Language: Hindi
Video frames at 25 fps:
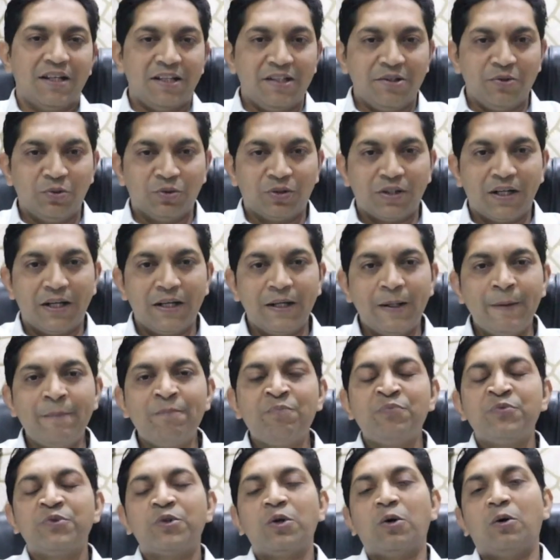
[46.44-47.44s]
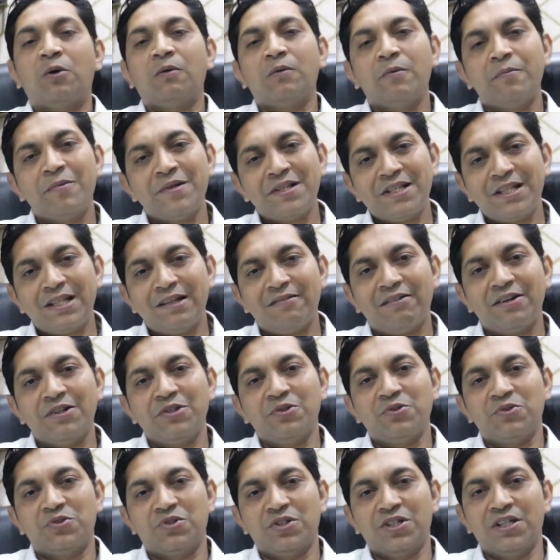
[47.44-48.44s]
नहीं होता है तो होम्योपैथी
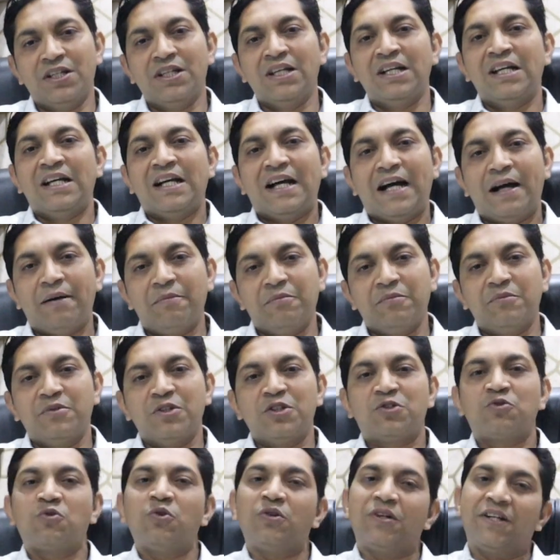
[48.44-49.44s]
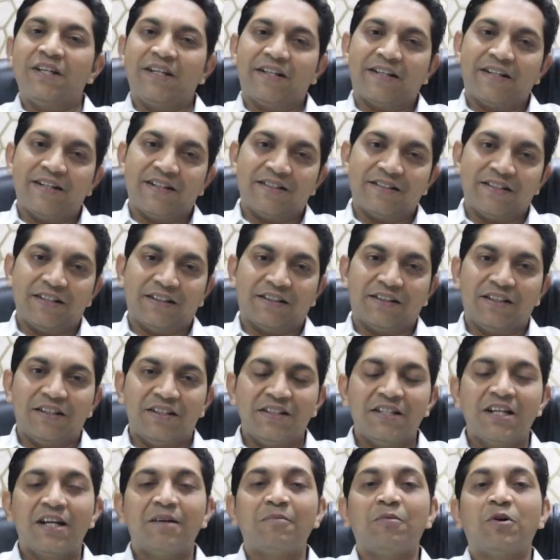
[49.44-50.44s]
दवाइयों से हम इसको ठीक कर सकते
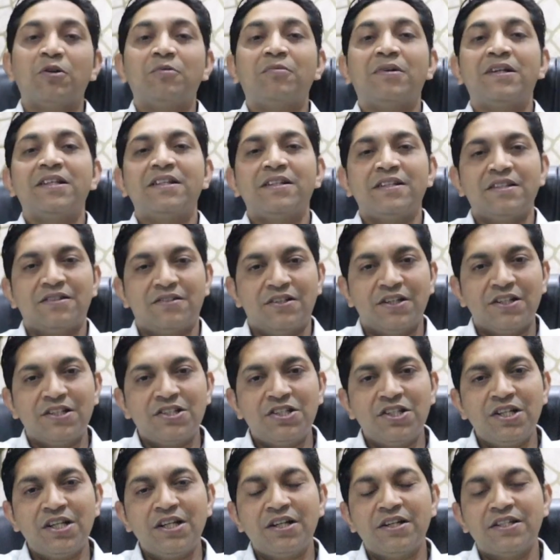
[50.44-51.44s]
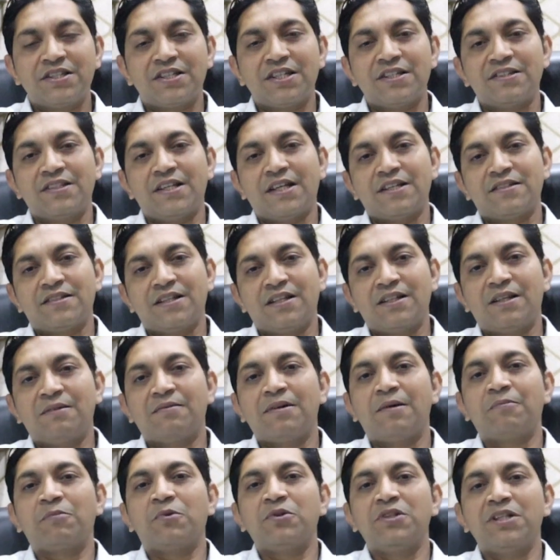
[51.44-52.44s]
हैं ये एक बहुत बड़ी रिसर्च है इसके साथ साथ
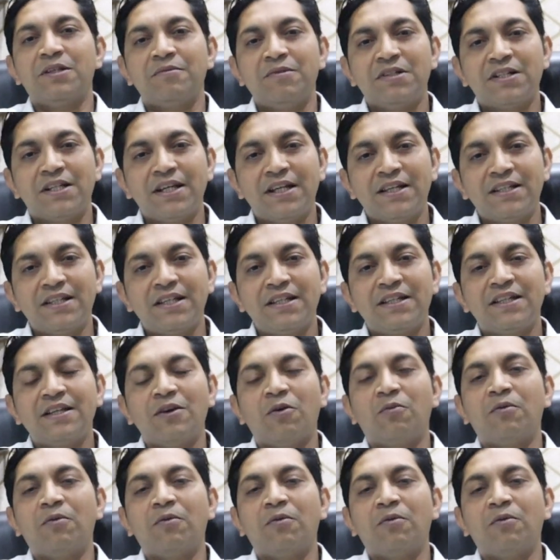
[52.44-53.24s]
हम आपको ये भी कहेंगे कि